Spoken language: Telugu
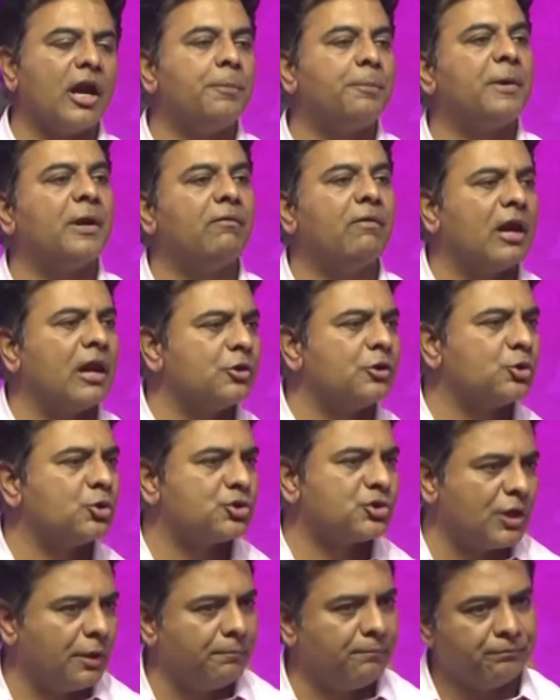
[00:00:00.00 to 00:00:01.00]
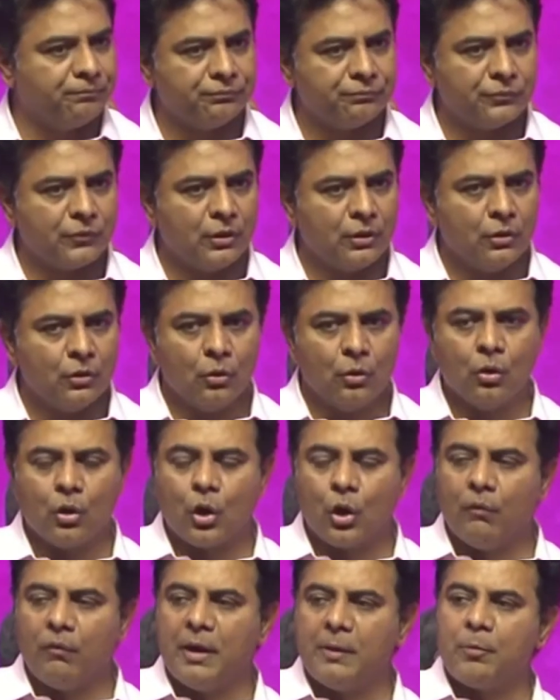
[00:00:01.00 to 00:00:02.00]
నడిపిన వాళ్ళని చూసినాం
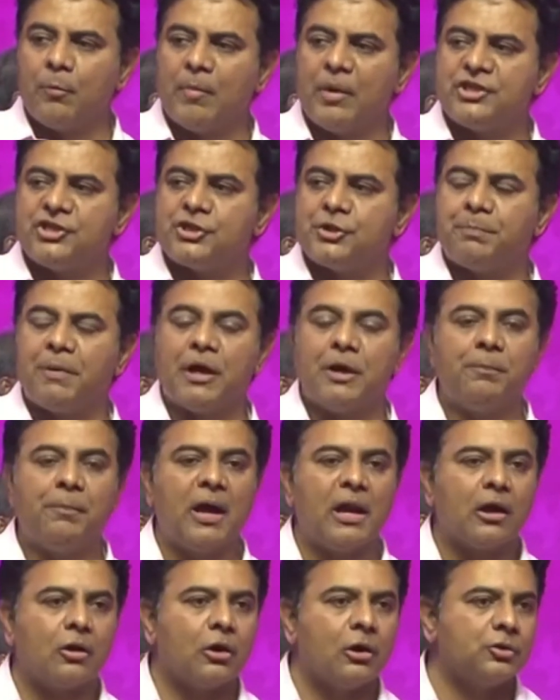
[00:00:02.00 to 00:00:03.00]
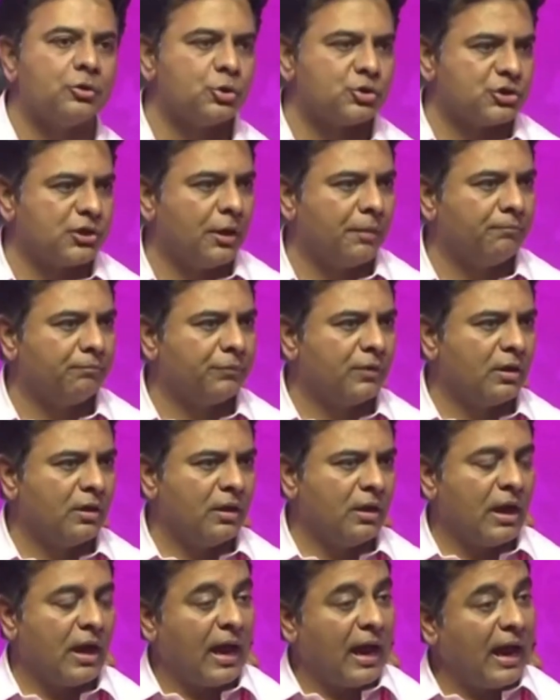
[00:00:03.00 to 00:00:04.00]
ఇంకోవైపు మంచి పరిపాలకులను చూసినాం
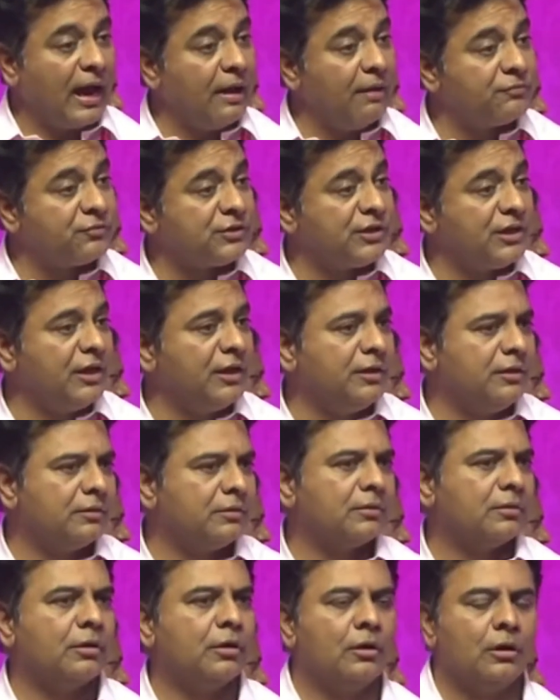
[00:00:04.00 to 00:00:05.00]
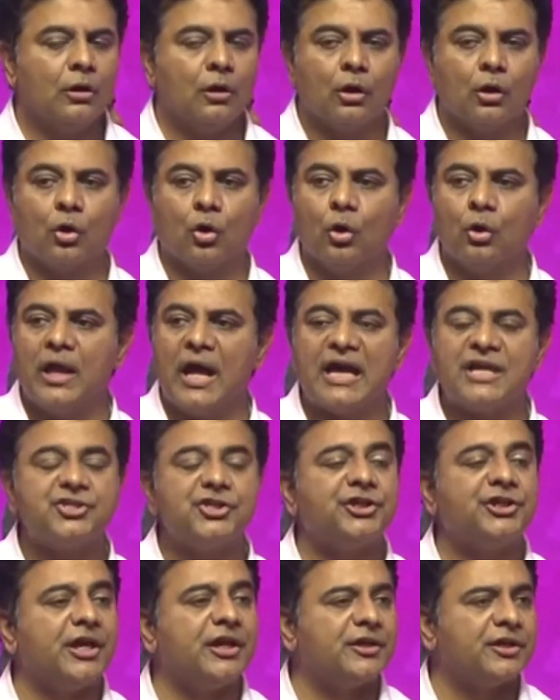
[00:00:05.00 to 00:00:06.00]
ఐ హ్యావ్ సీన్ గుడ్
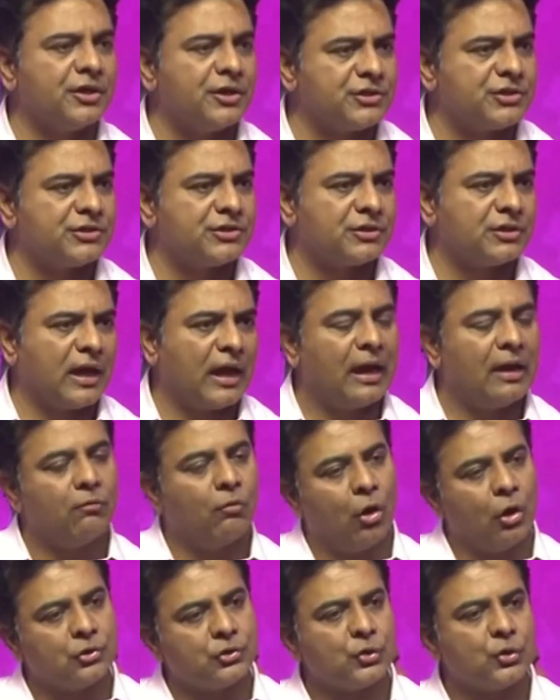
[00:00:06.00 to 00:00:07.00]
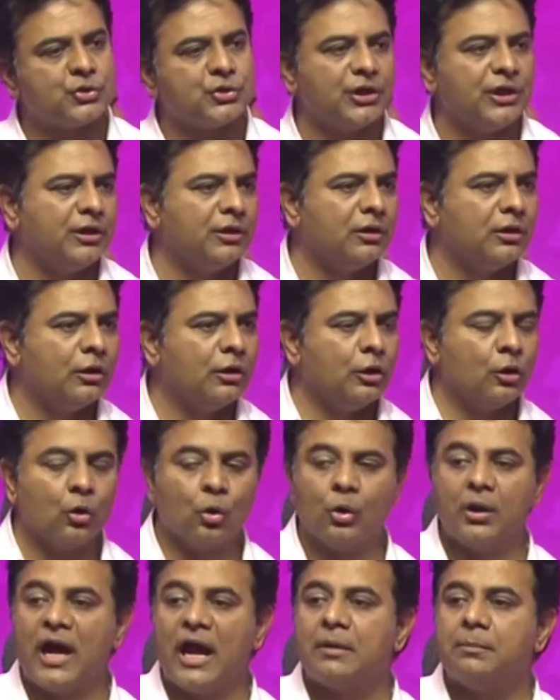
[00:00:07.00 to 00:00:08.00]
యాజిటేటర్స్ ఐ హ్యావ్ ఆల్సో సీన్
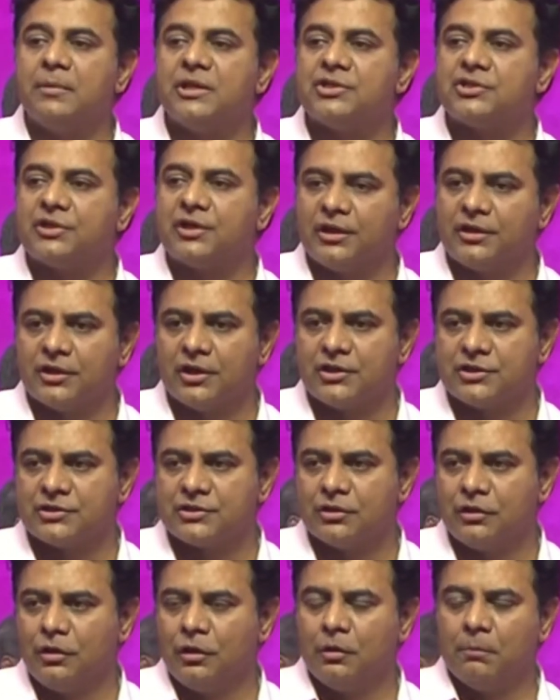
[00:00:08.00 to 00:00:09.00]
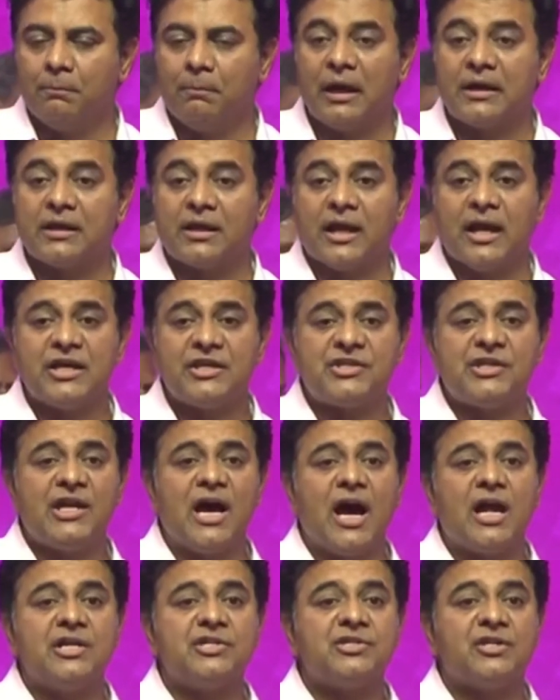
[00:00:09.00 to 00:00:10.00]
గుడ్ అడ్మినిస్ట్రేటర్స్ బట్
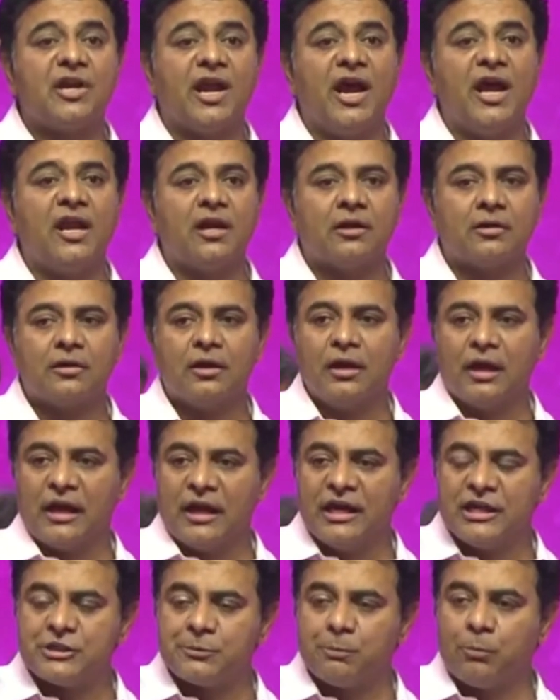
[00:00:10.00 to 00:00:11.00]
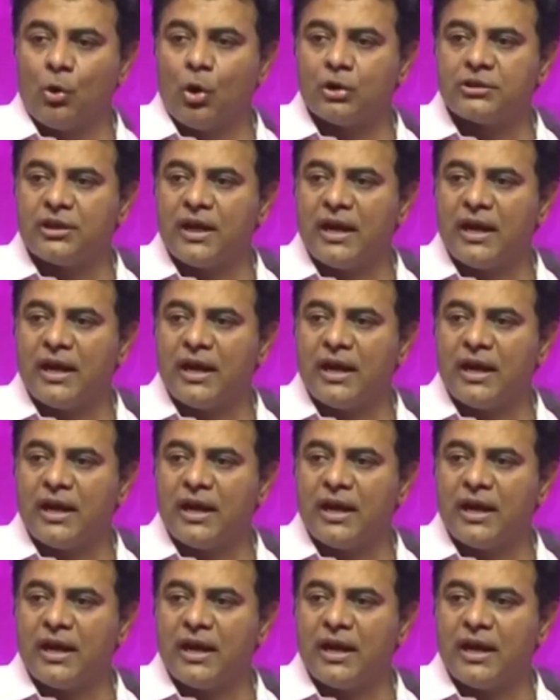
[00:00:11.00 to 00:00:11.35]
కేసీఆర్ ఈజ్ రేర్ ఈజ్ బోత్